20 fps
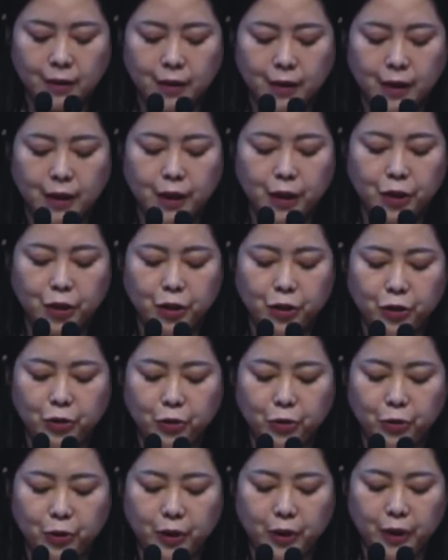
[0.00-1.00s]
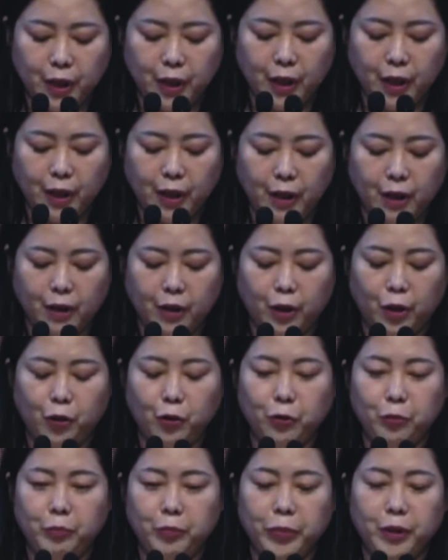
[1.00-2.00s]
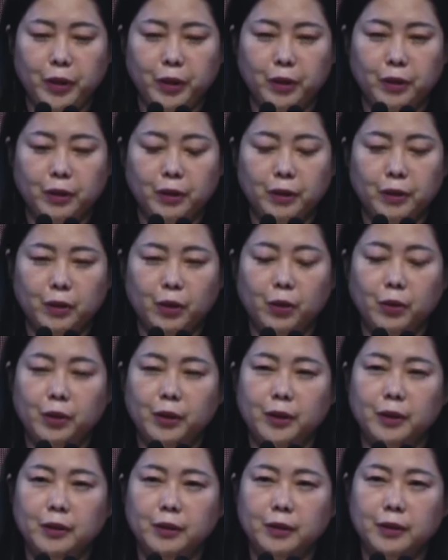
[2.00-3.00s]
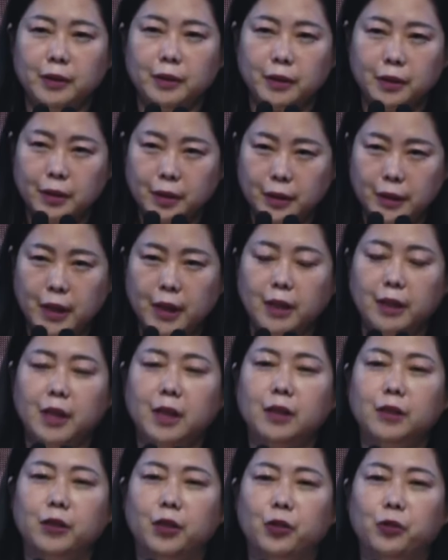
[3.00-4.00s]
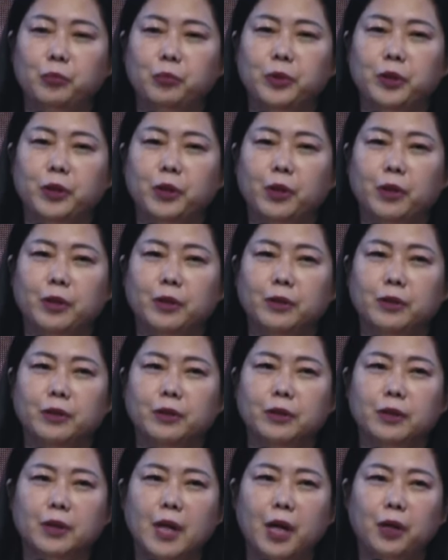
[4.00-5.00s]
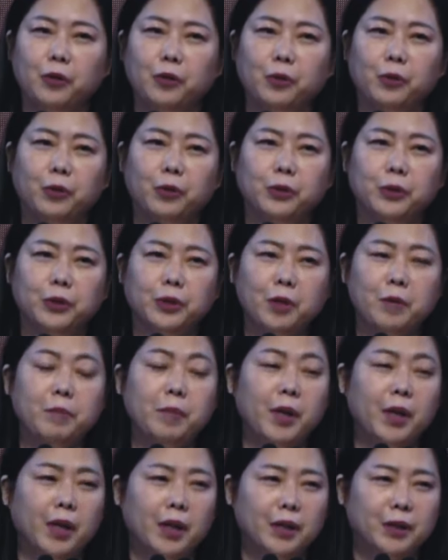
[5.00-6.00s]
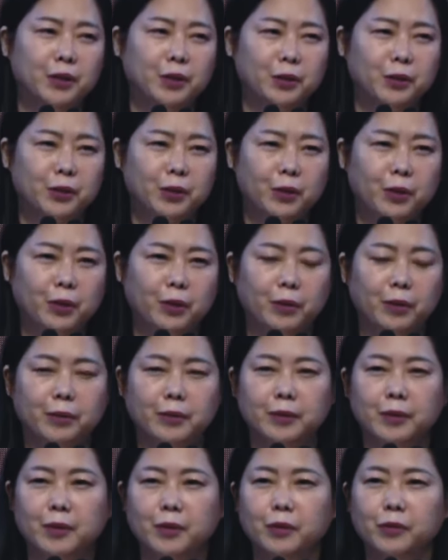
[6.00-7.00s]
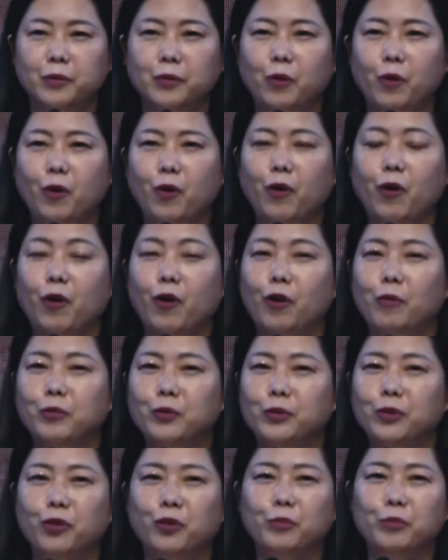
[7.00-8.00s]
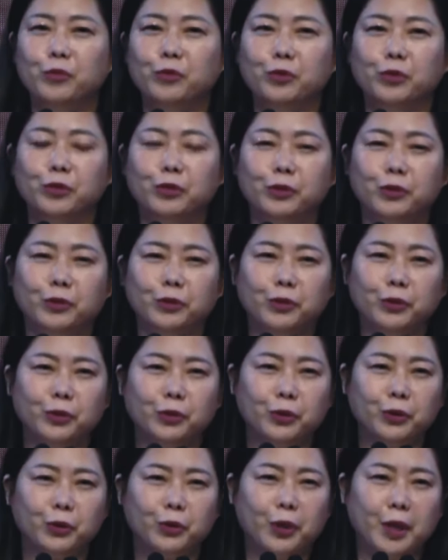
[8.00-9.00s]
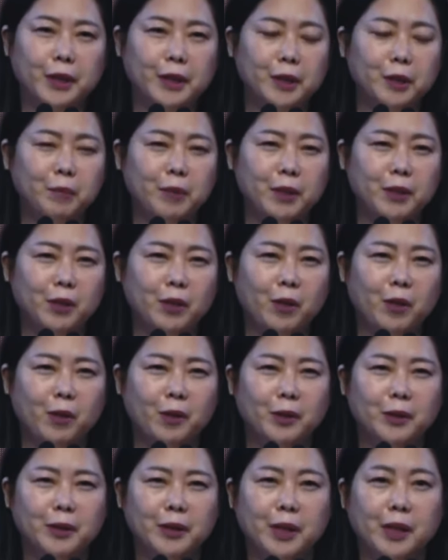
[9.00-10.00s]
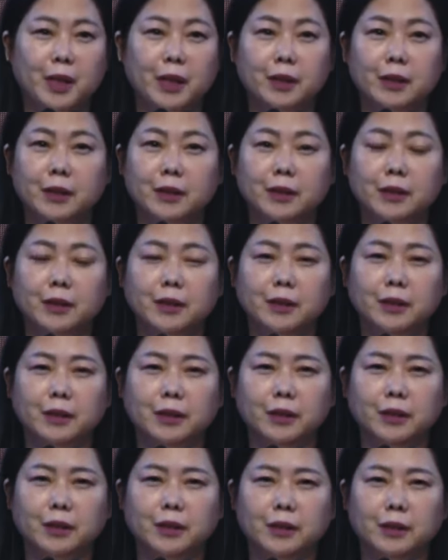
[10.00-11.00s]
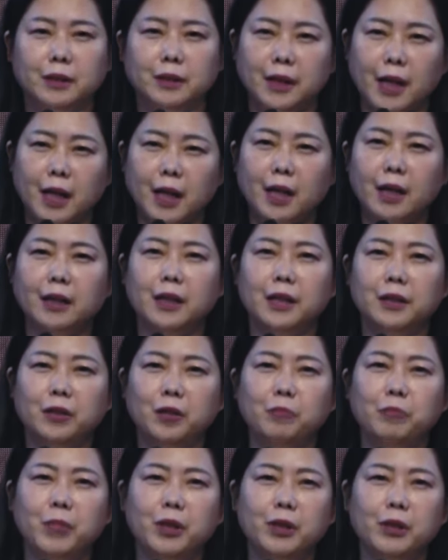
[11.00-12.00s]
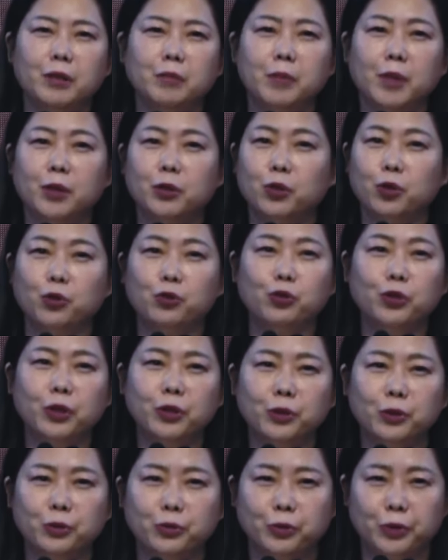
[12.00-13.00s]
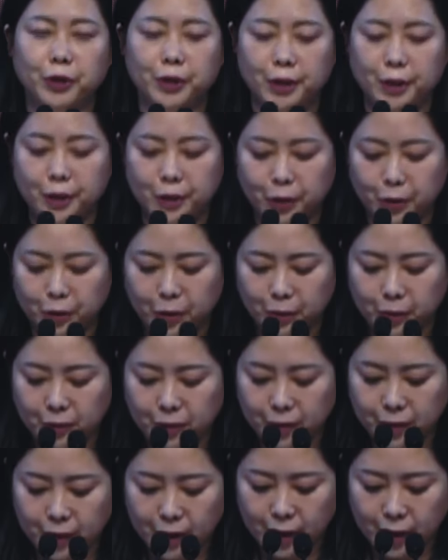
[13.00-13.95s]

시기 질투로 인해 괴롭히던 제 딸을 괴롭히던 학교 선배가 있었어요. 너무너무 괘씸해서 제가 그 딸아이의 선배를 막 저주한 적도 있었어요.